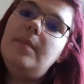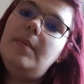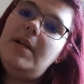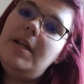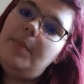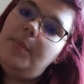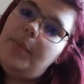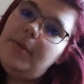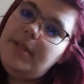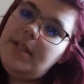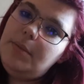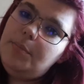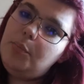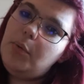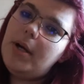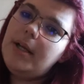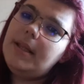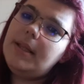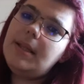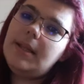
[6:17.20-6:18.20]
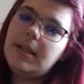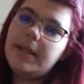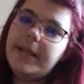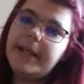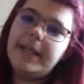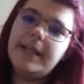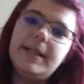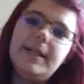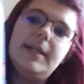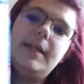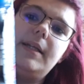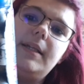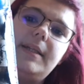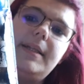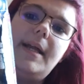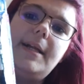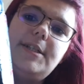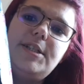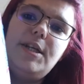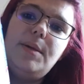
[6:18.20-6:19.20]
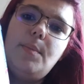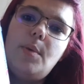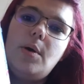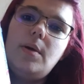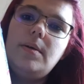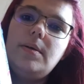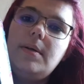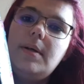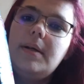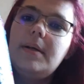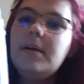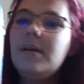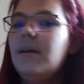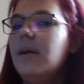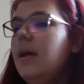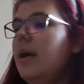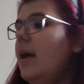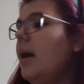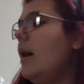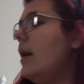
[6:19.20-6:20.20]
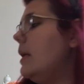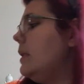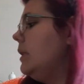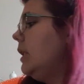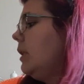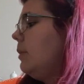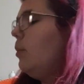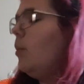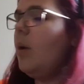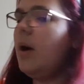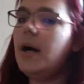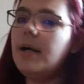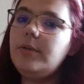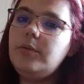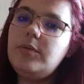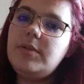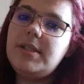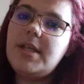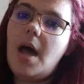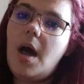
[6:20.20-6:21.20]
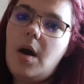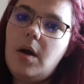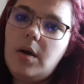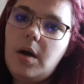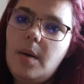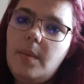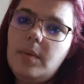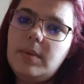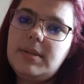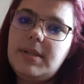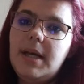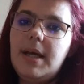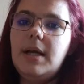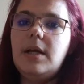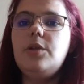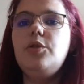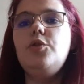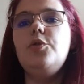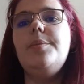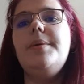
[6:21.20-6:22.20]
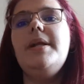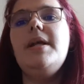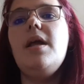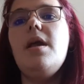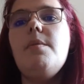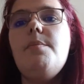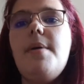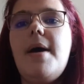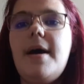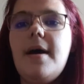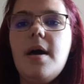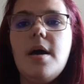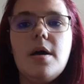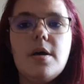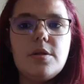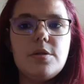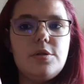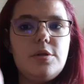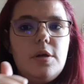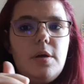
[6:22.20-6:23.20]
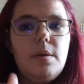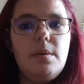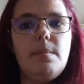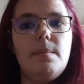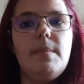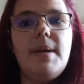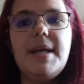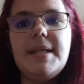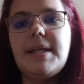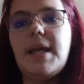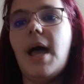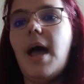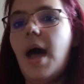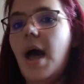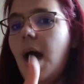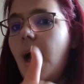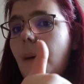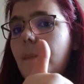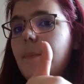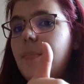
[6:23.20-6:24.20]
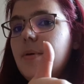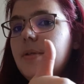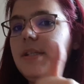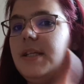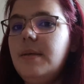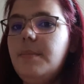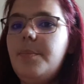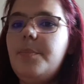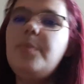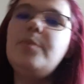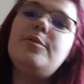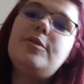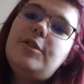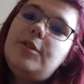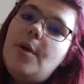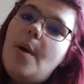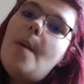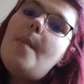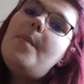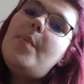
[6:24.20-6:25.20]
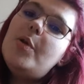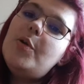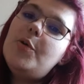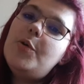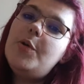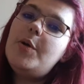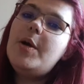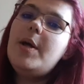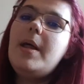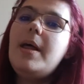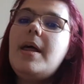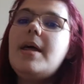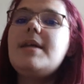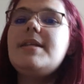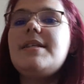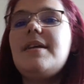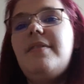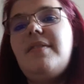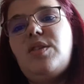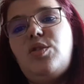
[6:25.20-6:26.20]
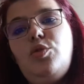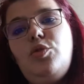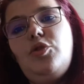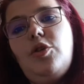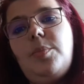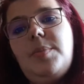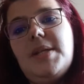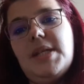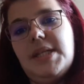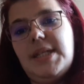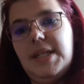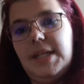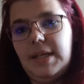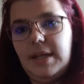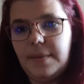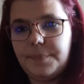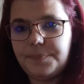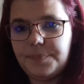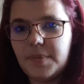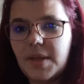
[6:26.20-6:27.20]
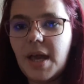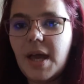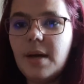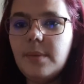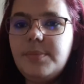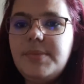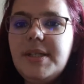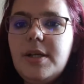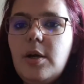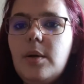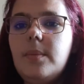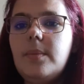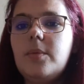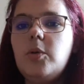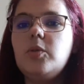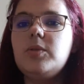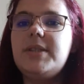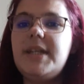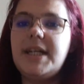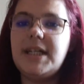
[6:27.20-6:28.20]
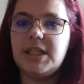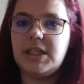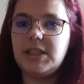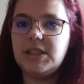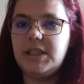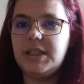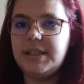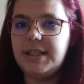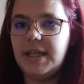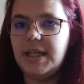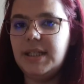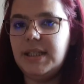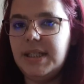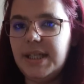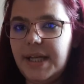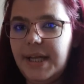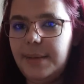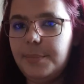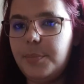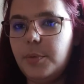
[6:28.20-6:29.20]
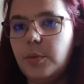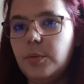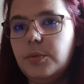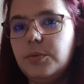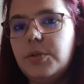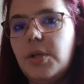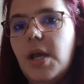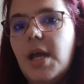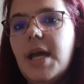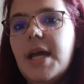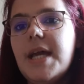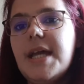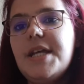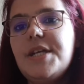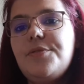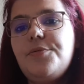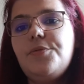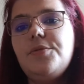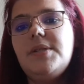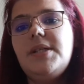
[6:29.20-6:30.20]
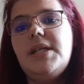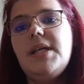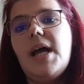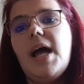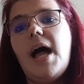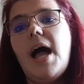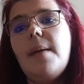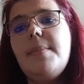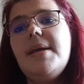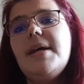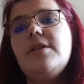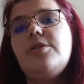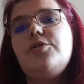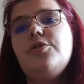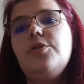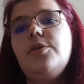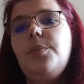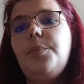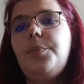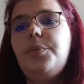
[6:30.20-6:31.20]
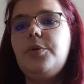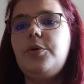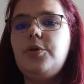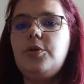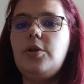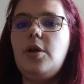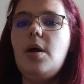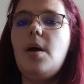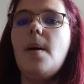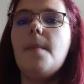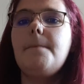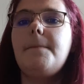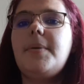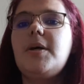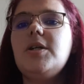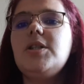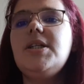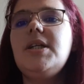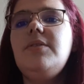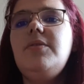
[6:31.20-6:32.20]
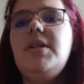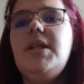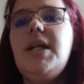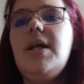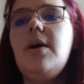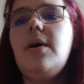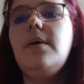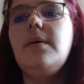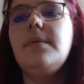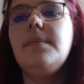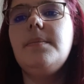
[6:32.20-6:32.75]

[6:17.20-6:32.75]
les petites boîtes chimol. Dites-moi tout ça en commentaire. N'oubliez pas de mettre un petit pouce bleu. Ça fait toujours plaisir. Un petit commentaire, j'essaye d'y répondre. Et je vous dis à bientôt pour une prochaine vidéo.